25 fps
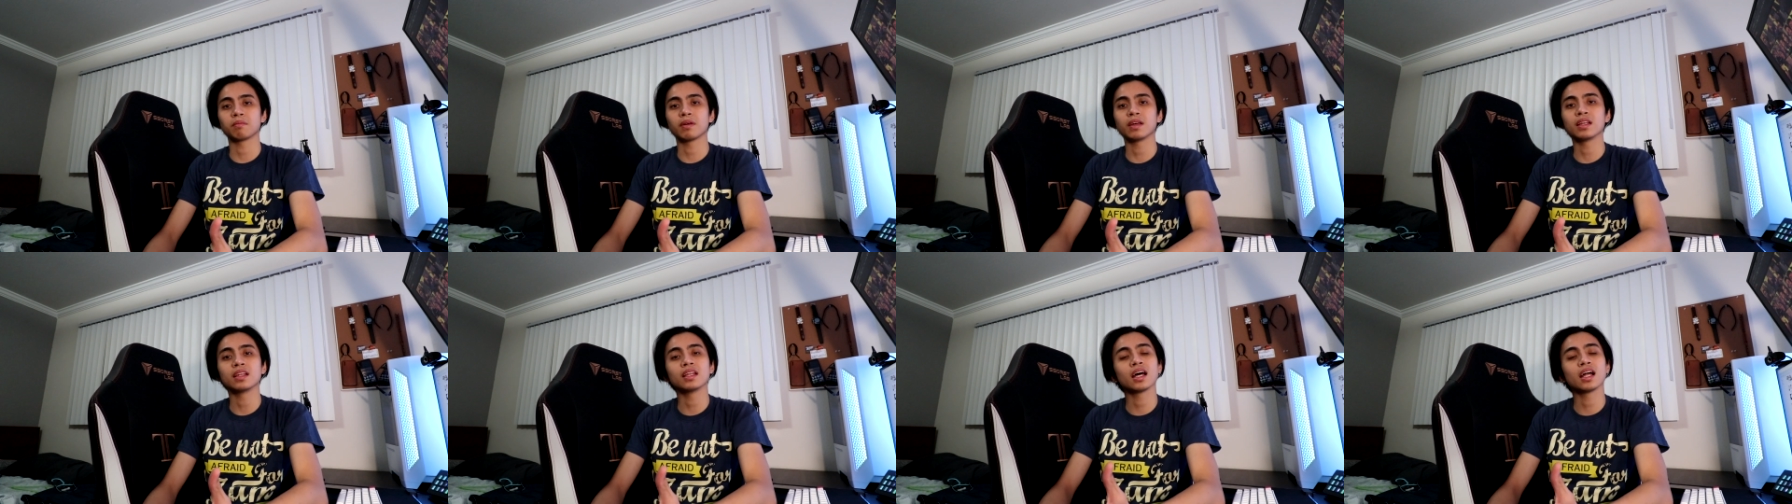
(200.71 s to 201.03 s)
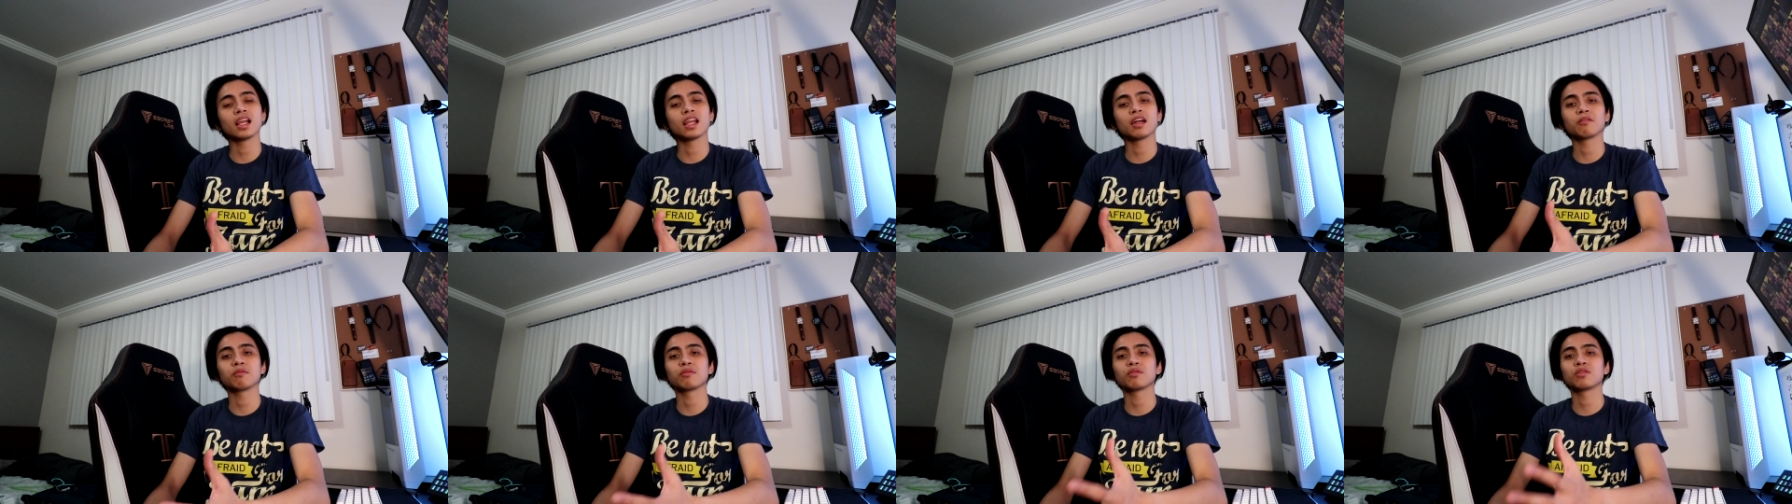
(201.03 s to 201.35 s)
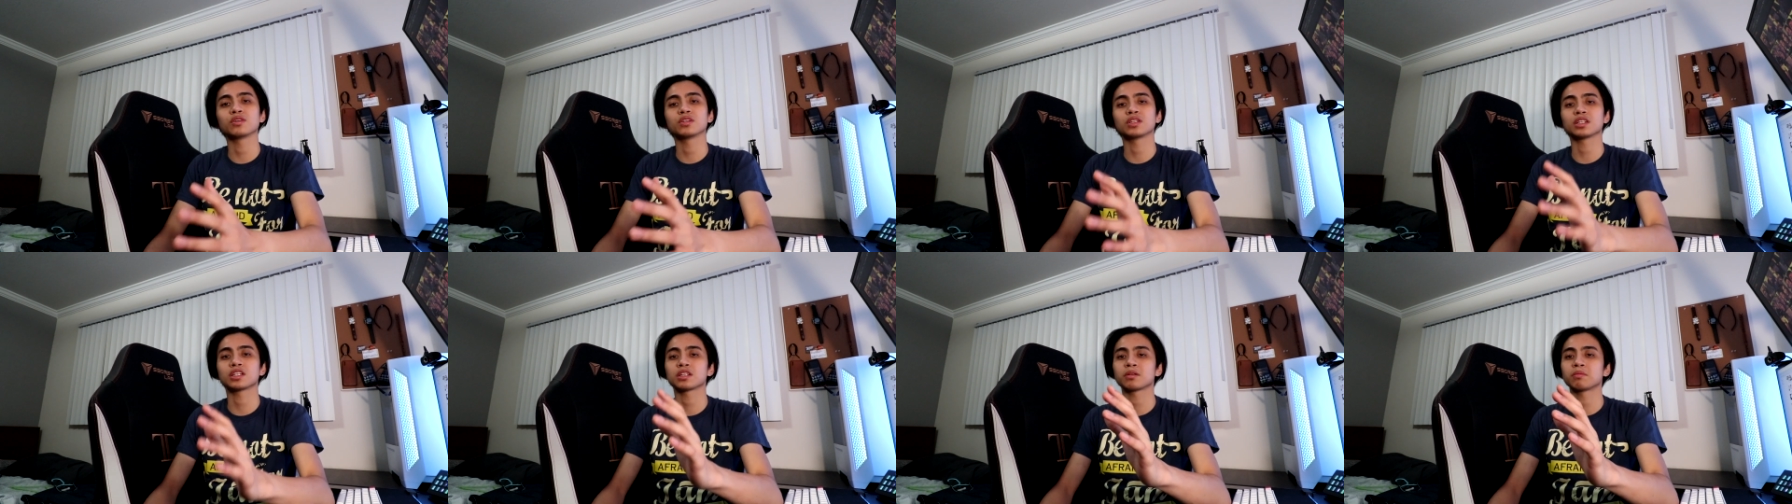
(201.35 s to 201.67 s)
and alam ko
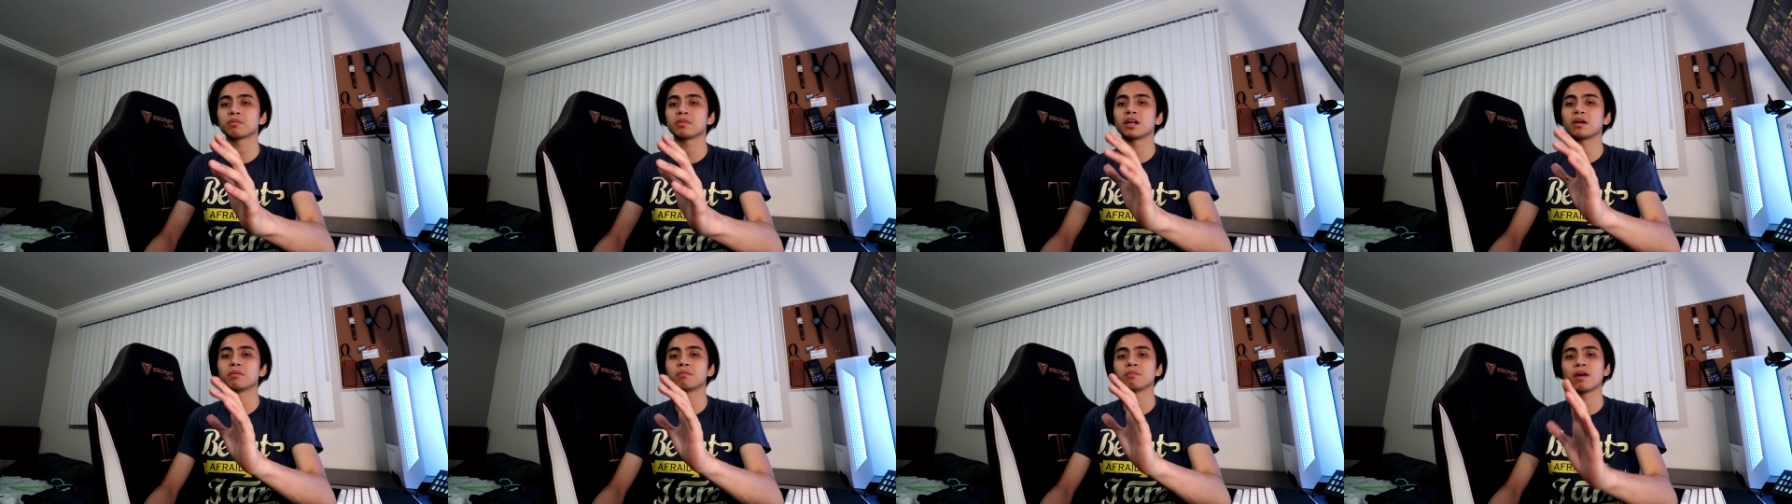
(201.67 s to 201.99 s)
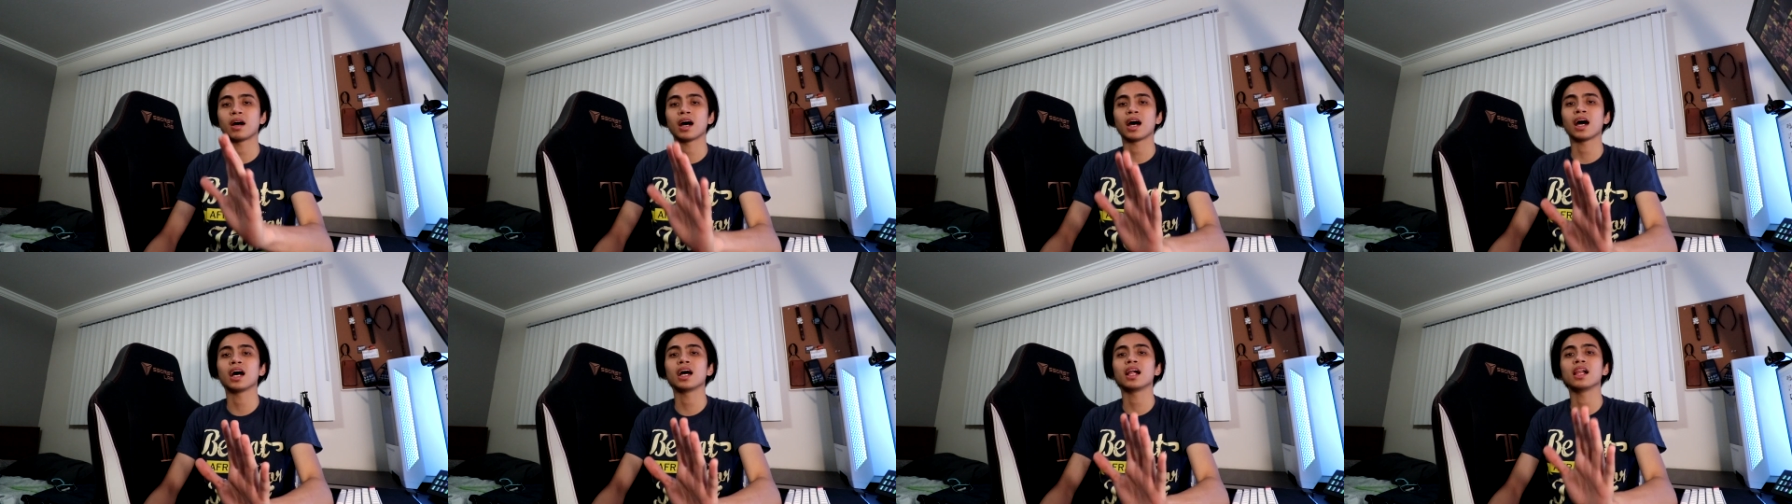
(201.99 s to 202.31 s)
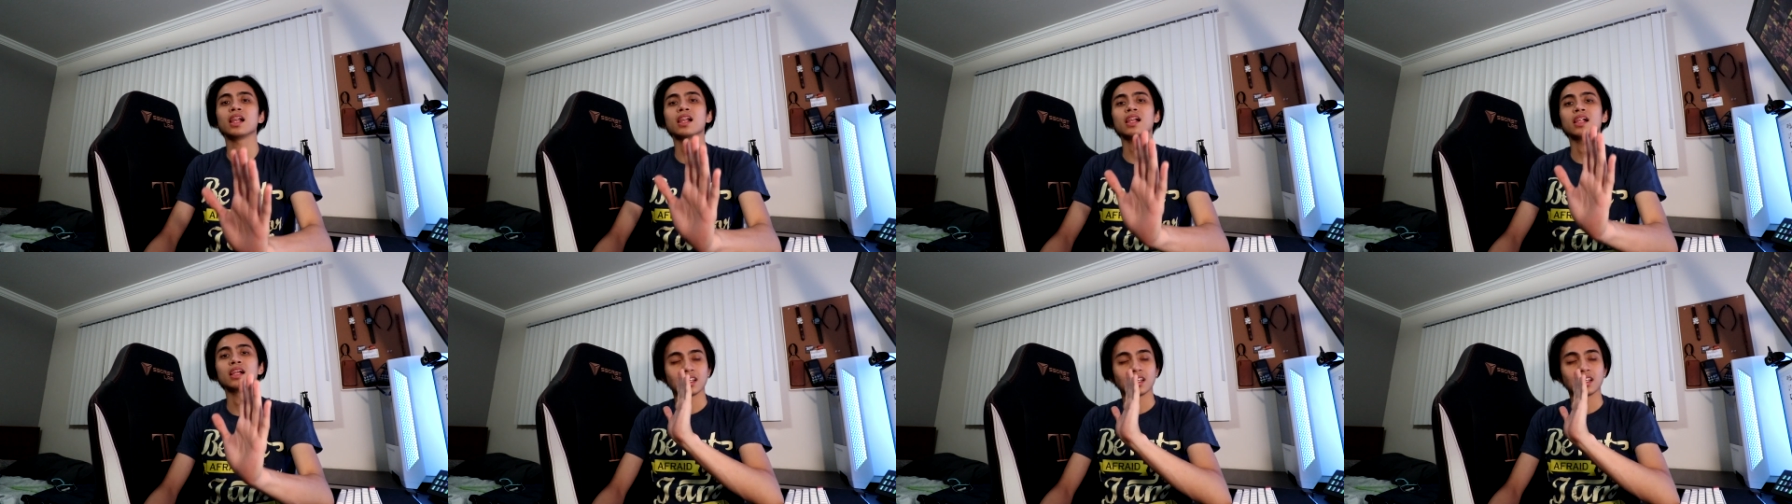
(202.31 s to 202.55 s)
isa sa mga mahal